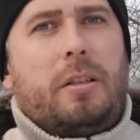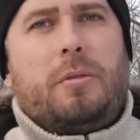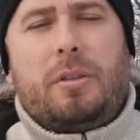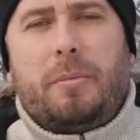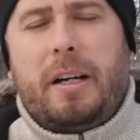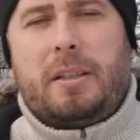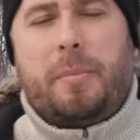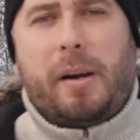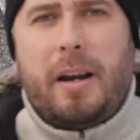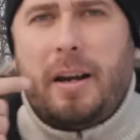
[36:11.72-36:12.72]
те, кто занимается
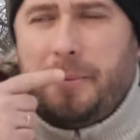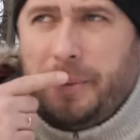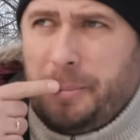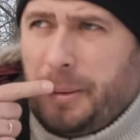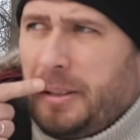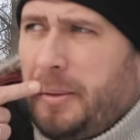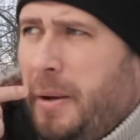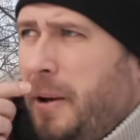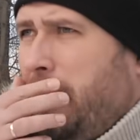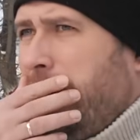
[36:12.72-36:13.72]
параллельным
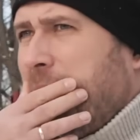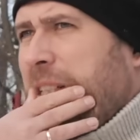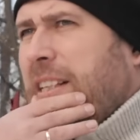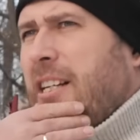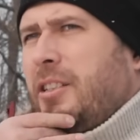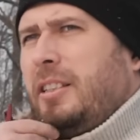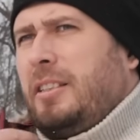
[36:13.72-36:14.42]
импортом, у них даже,